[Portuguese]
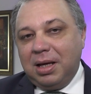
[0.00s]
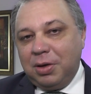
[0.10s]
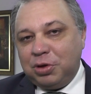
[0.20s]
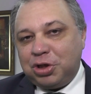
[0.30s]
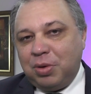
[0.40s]

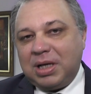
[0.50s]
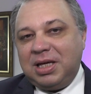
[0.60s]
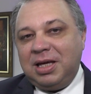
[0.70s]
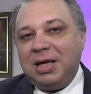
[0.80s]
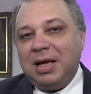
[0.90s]
Eu estou
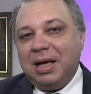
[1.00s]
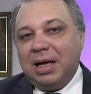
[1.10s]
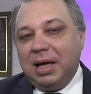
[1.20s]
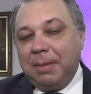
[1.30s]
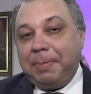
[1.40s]
aqui
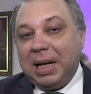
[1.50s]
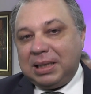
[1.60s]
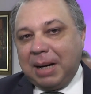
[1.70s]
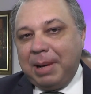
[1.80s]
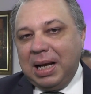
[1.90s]
é,
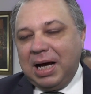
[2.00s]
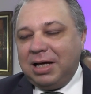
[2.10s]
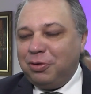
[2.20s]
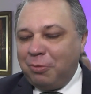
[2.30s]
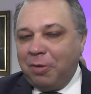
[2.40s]
para
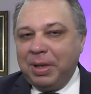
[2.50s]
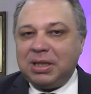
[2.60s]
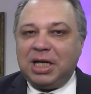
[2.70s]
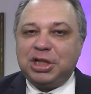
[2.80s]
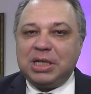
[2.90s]
trabalhar e no
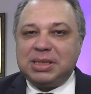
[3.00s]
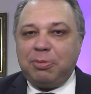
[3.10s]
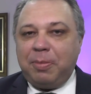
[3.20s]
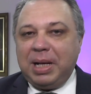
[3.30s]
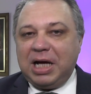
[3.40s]
momento que a gente
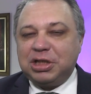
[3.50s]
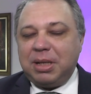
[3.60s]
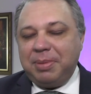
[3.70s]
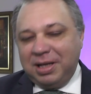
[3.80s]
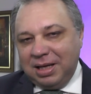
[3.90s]
recebe a homenagem
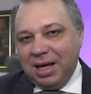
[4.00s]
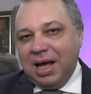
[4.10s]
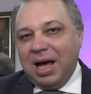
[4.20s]
também,